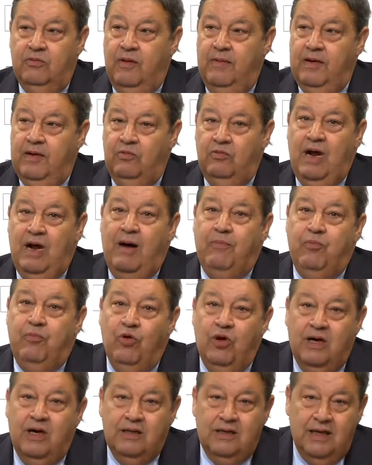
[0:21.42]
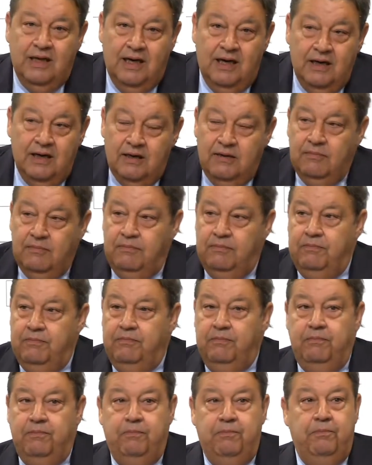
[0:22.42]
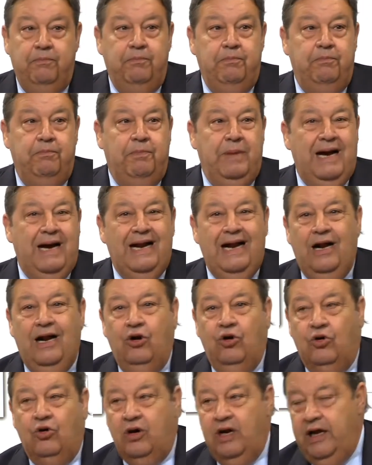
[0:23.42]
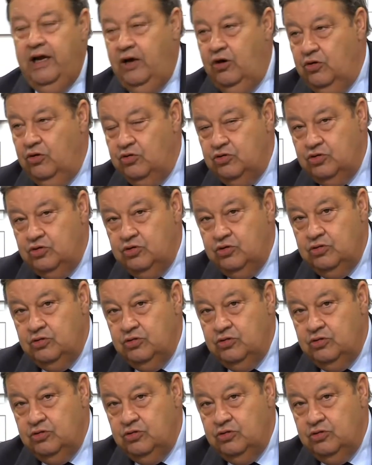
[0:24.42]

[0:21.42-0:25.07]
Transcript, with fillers: va a haber una puerta para los ricos